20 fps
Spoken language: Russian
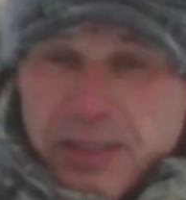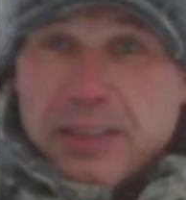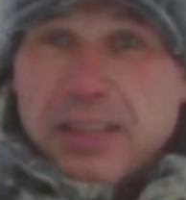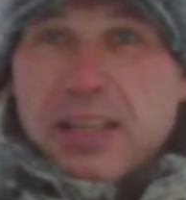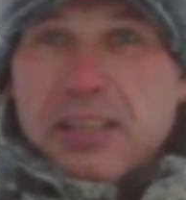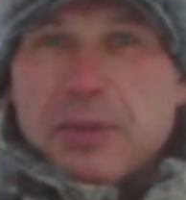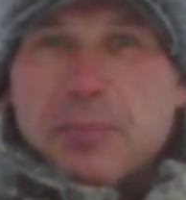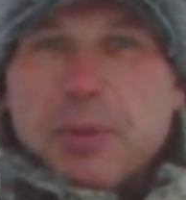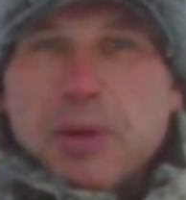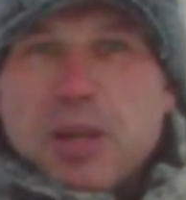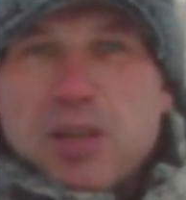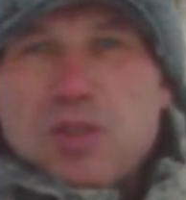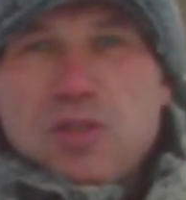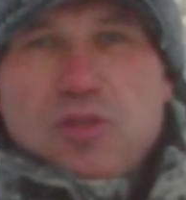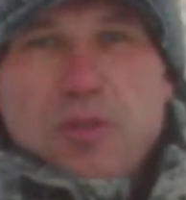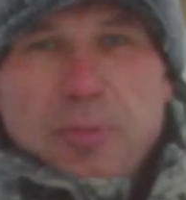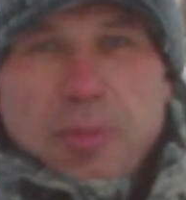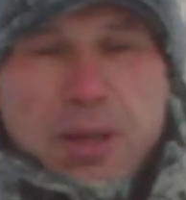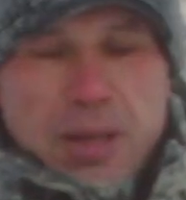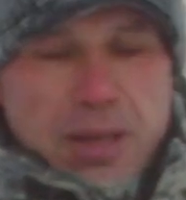Ладно, покажу
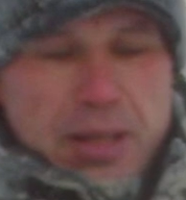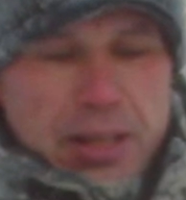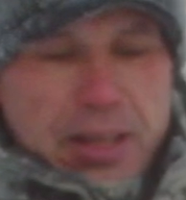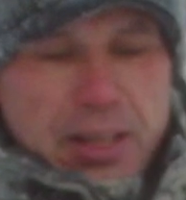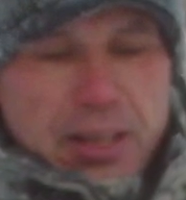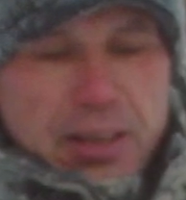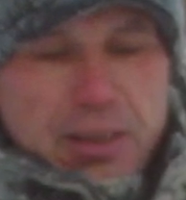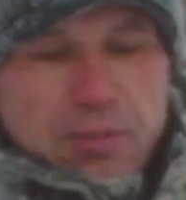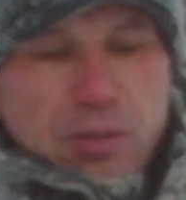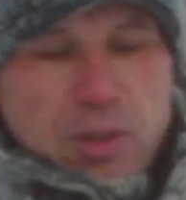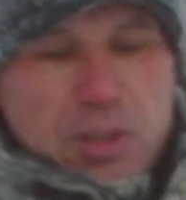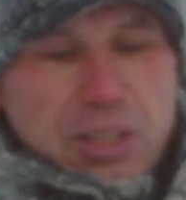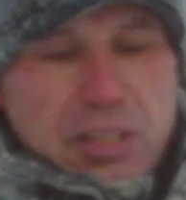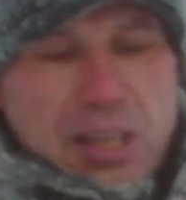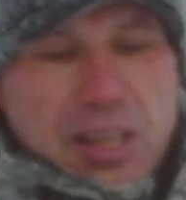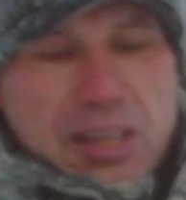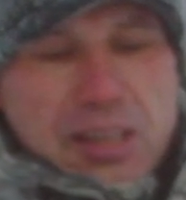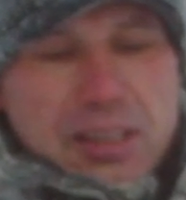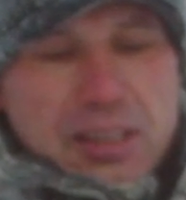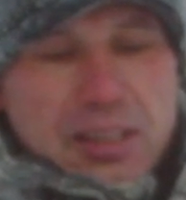вам. Вот,
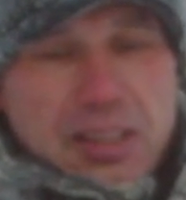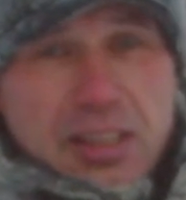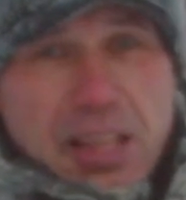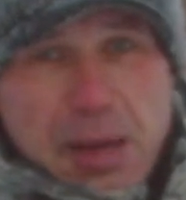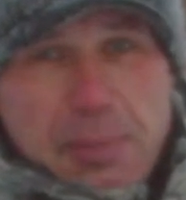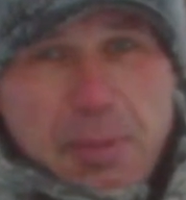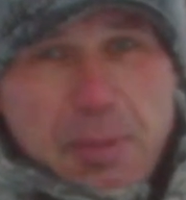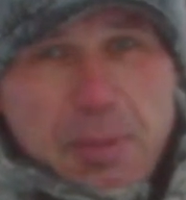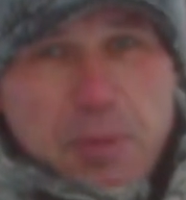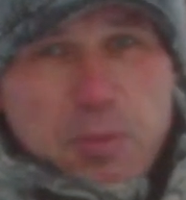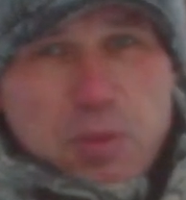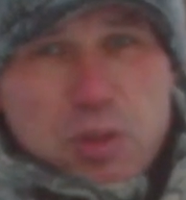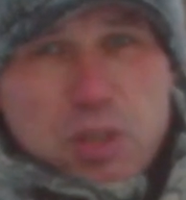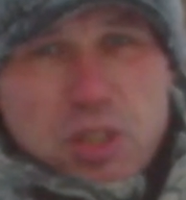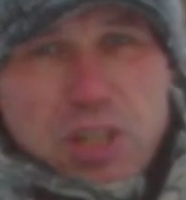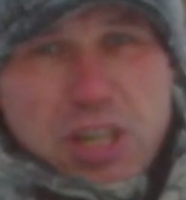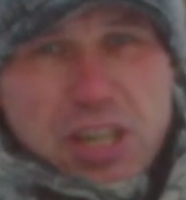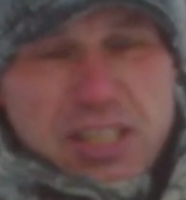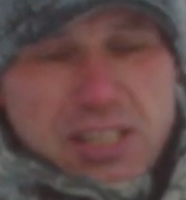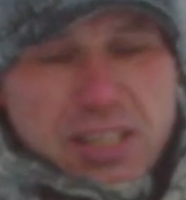она лапами будет
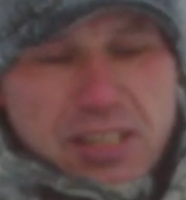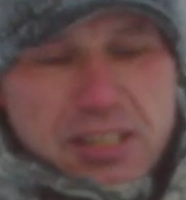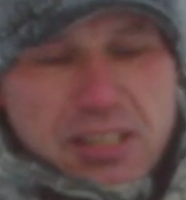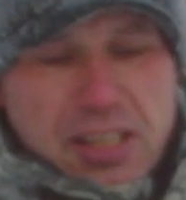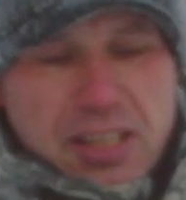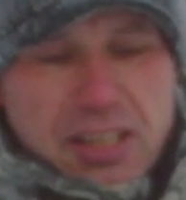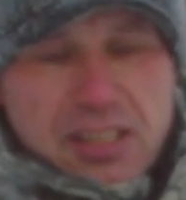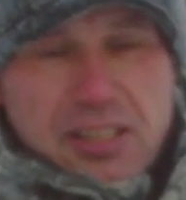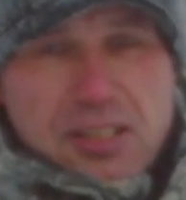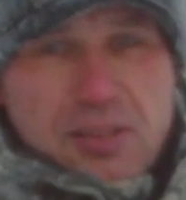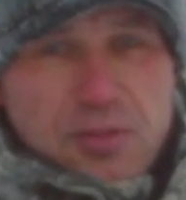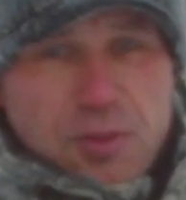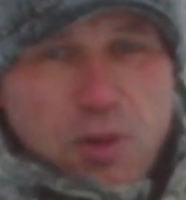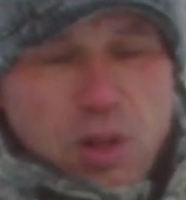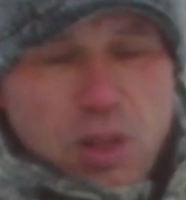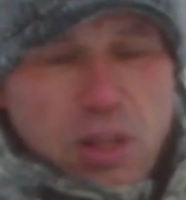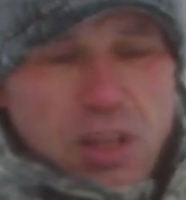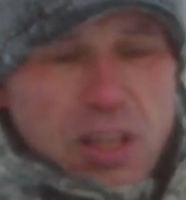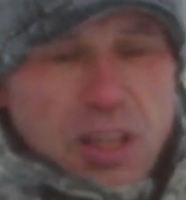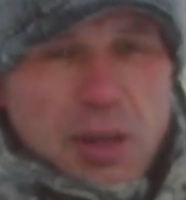держаться за
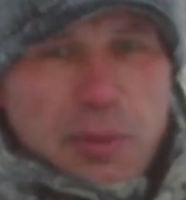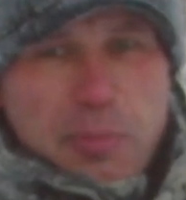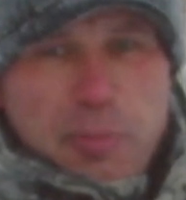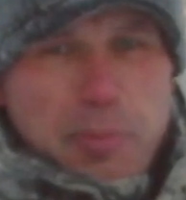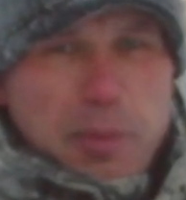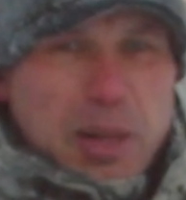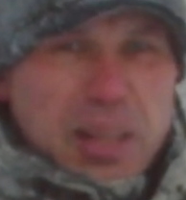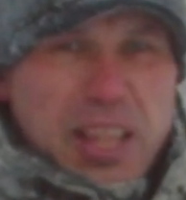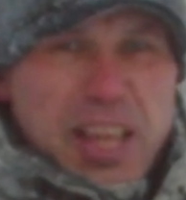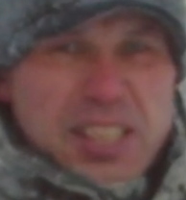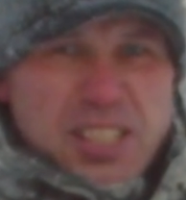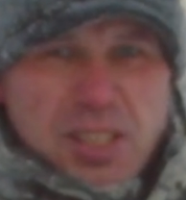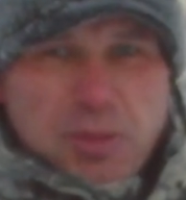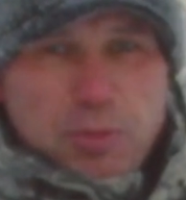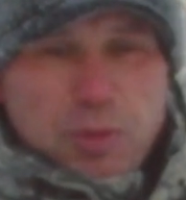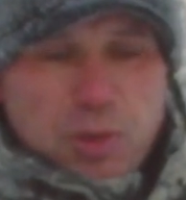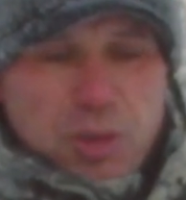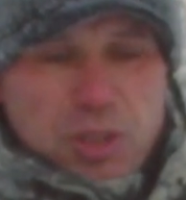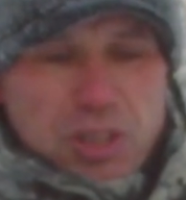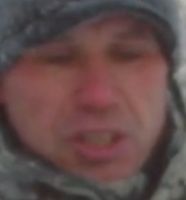ствол, пролазить
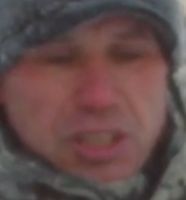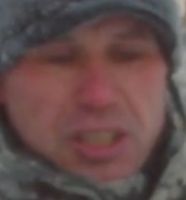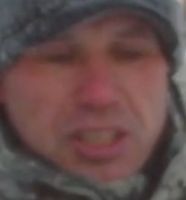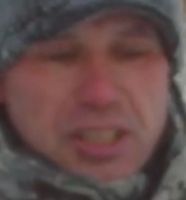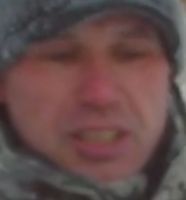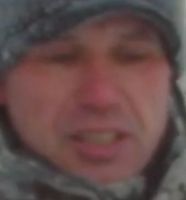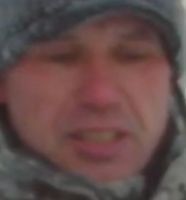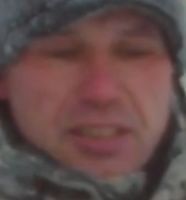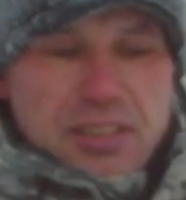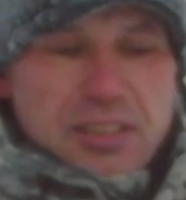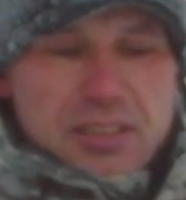будет и,